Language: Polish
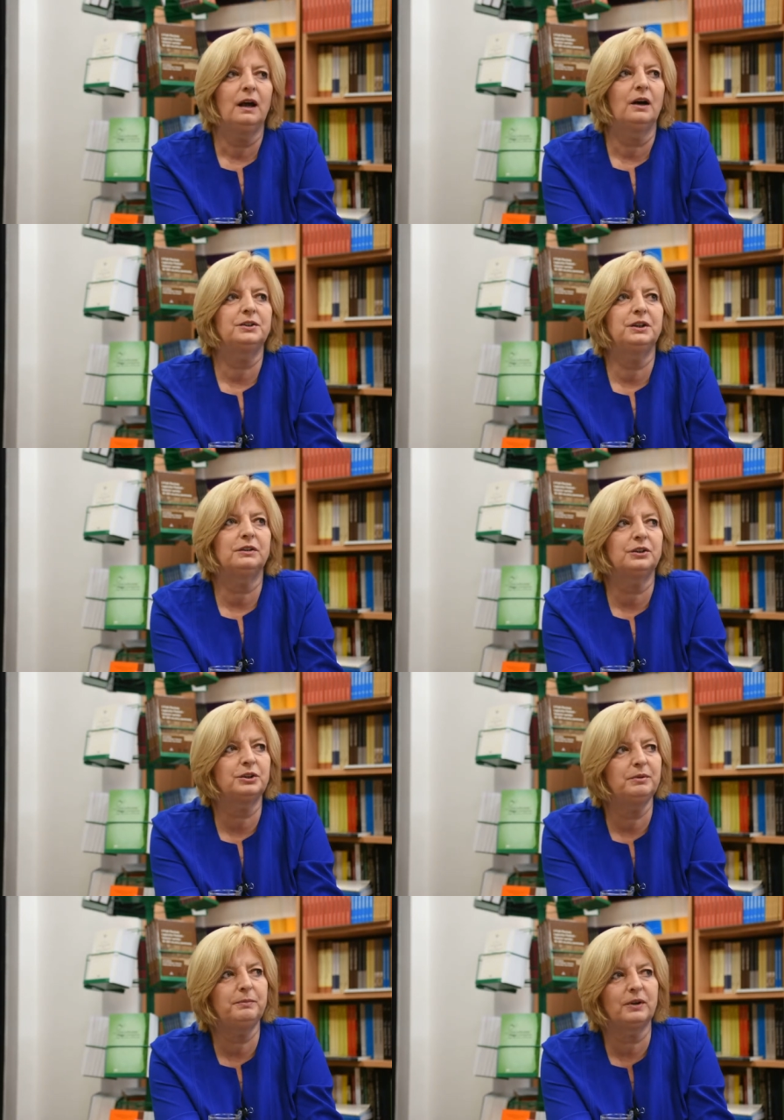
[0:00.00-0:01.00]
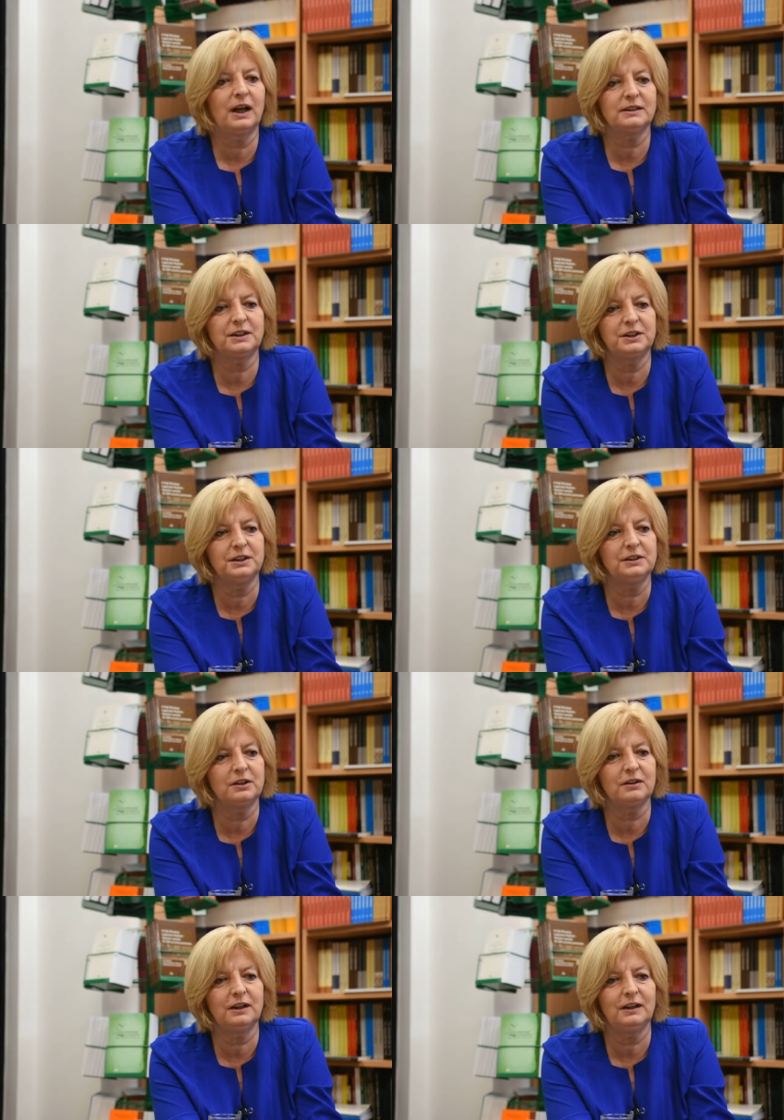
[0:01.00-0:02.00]
chodzi o to, żeby pokazać
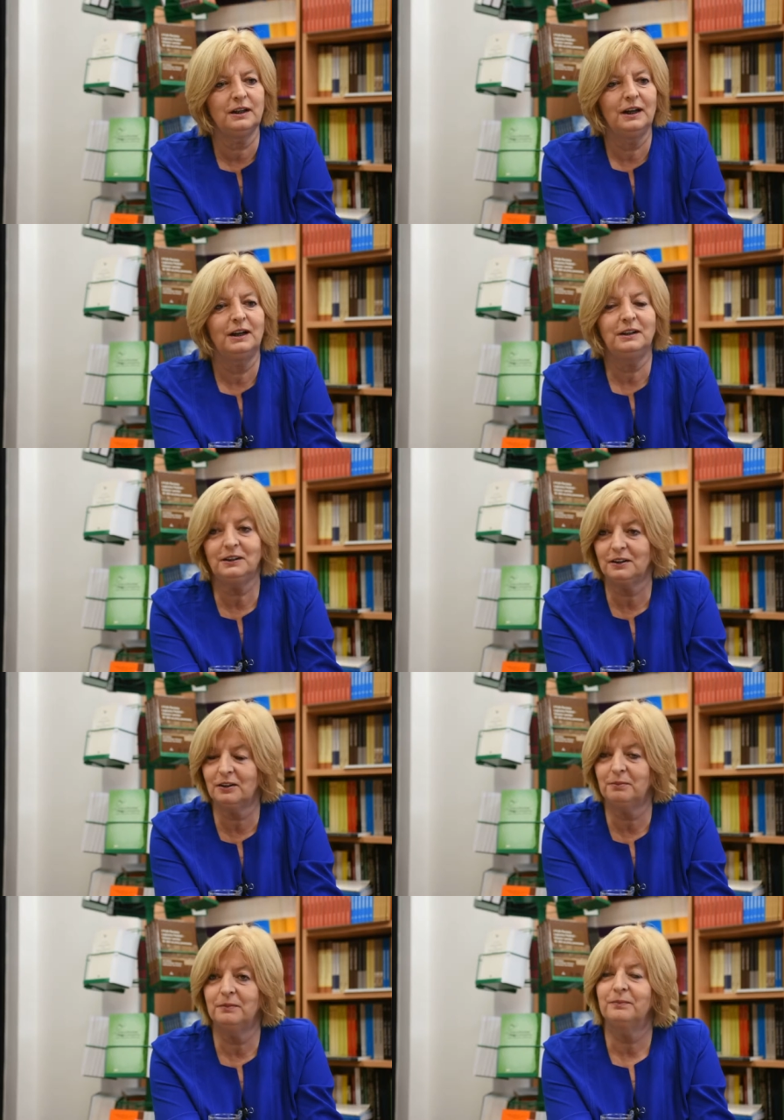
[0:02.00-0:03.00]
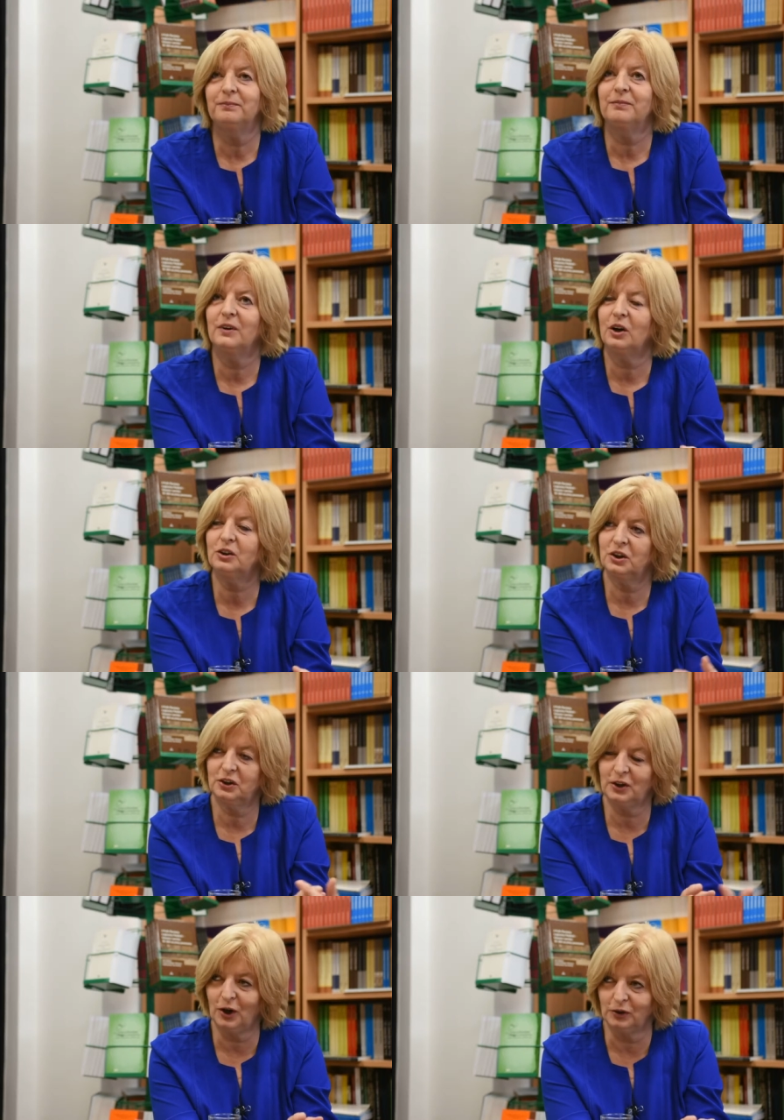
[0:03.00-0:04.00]
historię nie tylko od
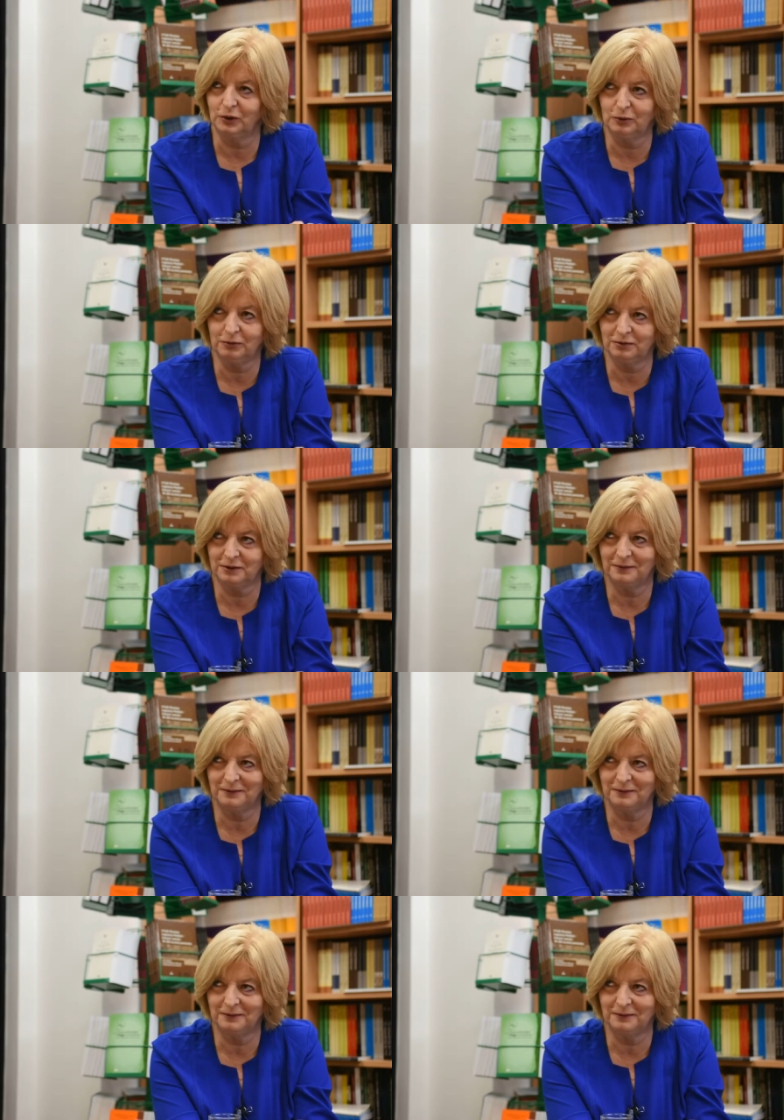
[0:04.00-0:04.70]
tronów,